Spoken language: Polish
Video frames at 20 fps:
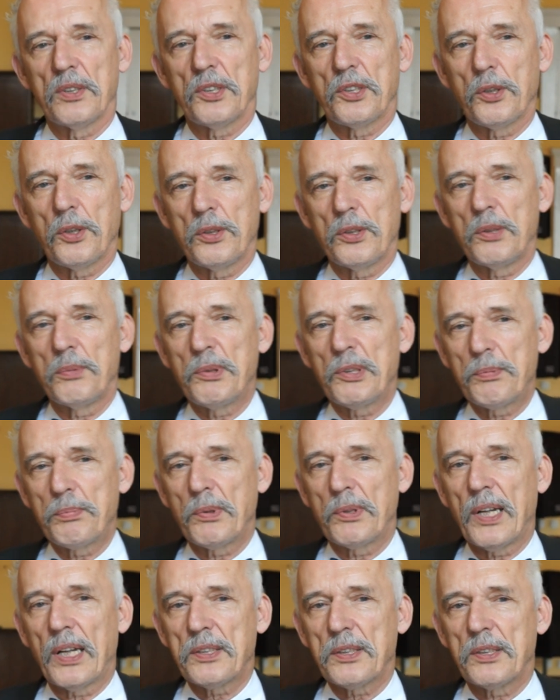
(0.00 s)
że oni przez
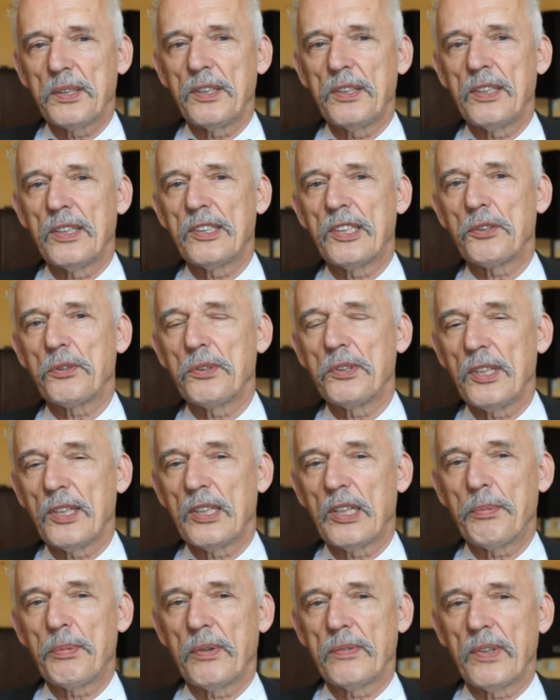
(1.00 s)
podatki i inne
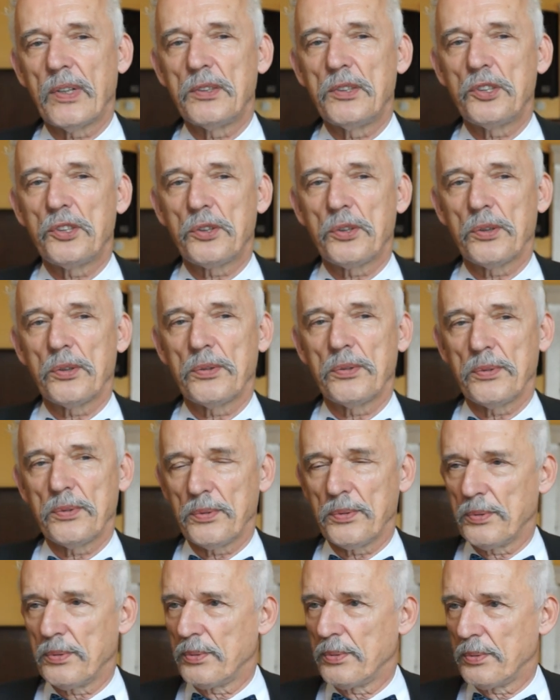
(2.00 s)
zarządzenia, prawda, niszczą
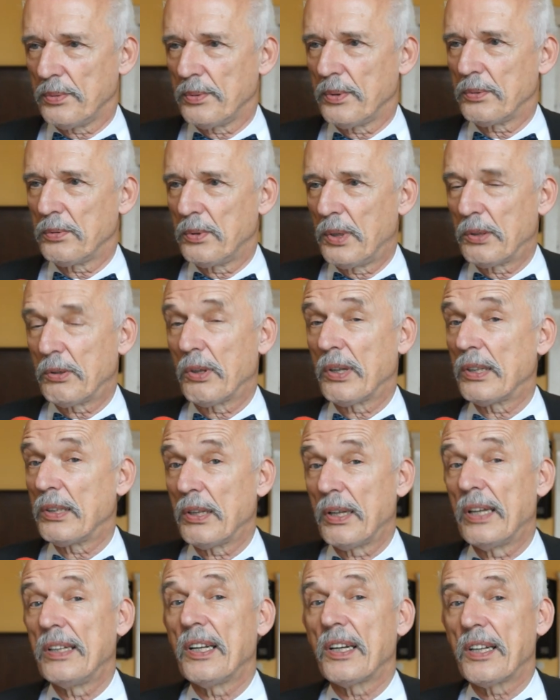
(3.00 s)
tutaj
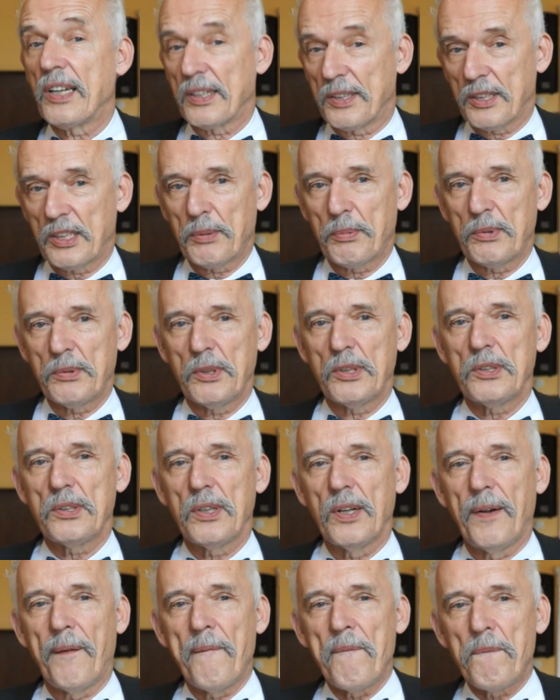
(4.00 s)
konkretnie energetykę, bo to
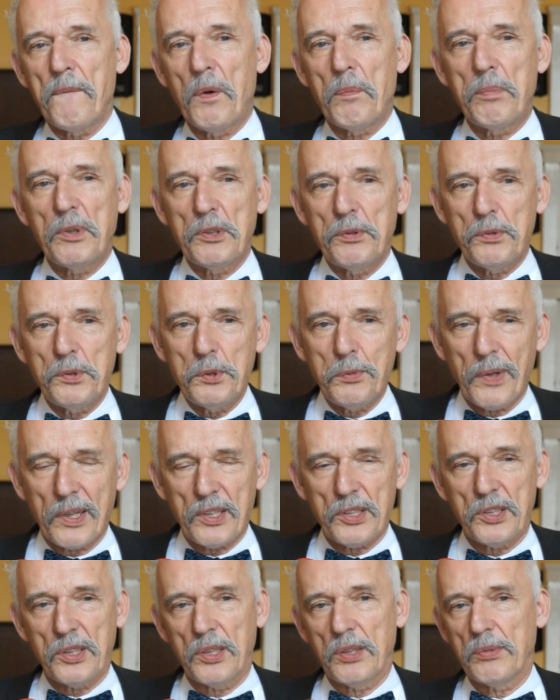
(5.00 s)
jest, no, zwróć
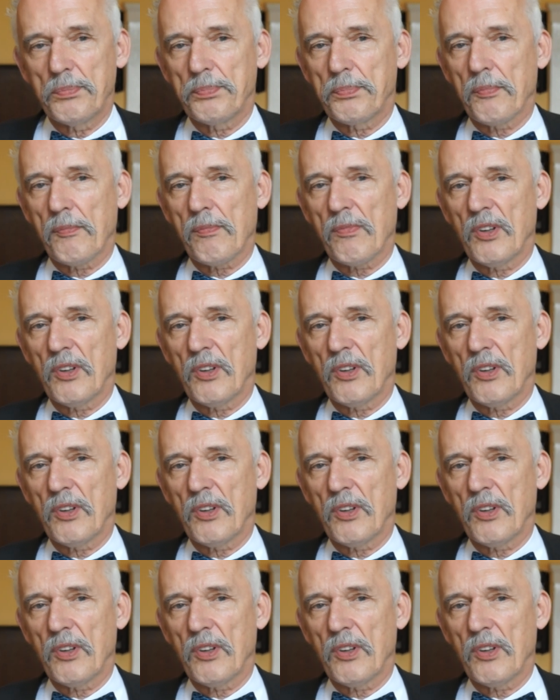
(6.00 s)
uwagę, że mm,